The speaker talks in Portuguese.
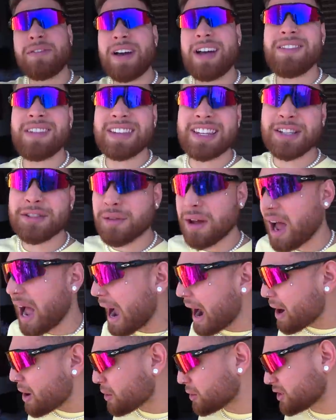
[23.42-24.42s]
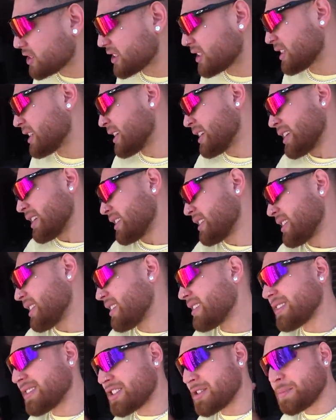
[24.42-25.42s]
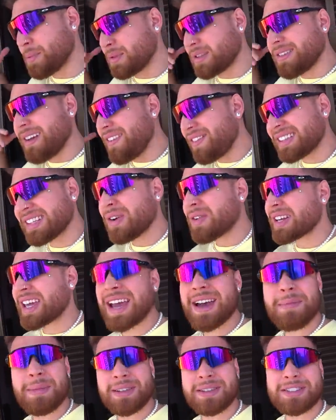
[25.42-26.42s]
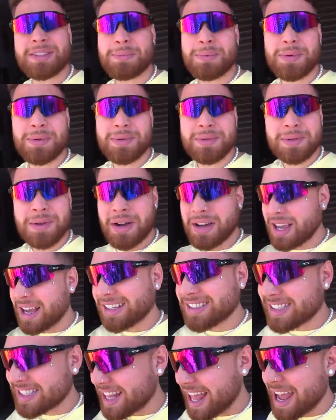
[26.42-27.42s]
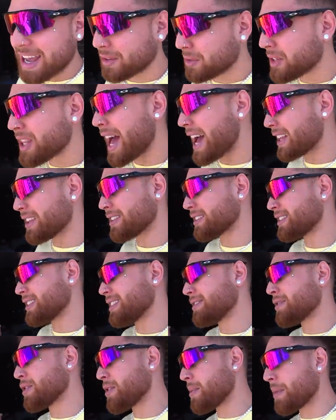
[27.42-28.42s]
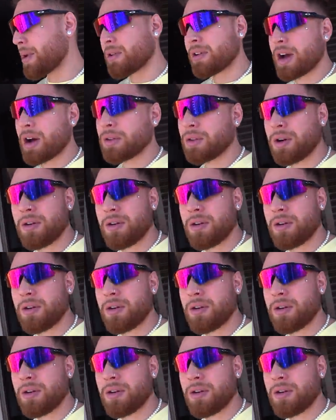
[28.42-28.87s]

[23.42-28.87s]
Vai vender sua Audi? Tipo, você vai fazer o quê, mano? Tipo, qual que é as ideias? Do nada, assim, vou comprar um carro